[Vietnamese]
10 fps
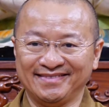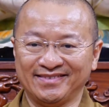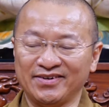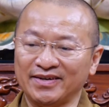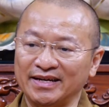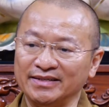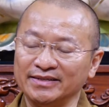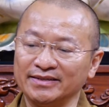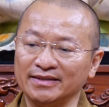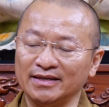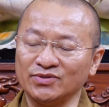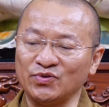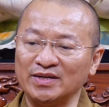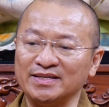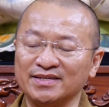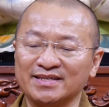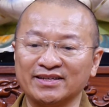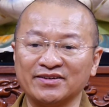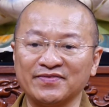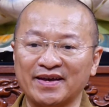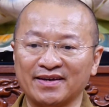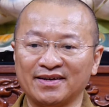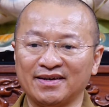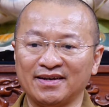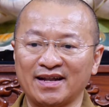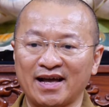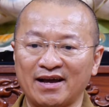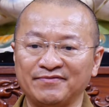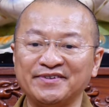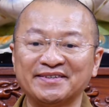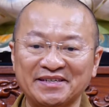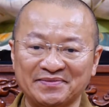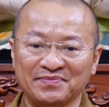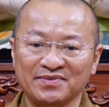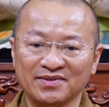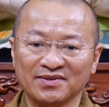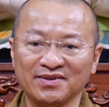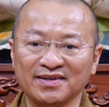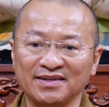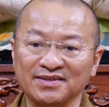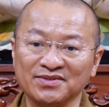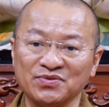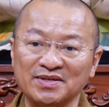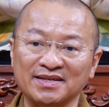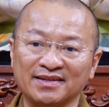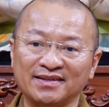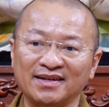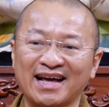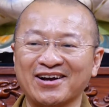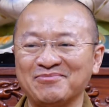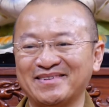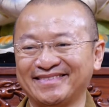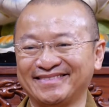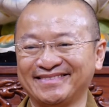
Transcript: có khi được uh, chuyển dịch sang tiếng Việt đó, là phước đức có khi được chuyển dịch đó là công đức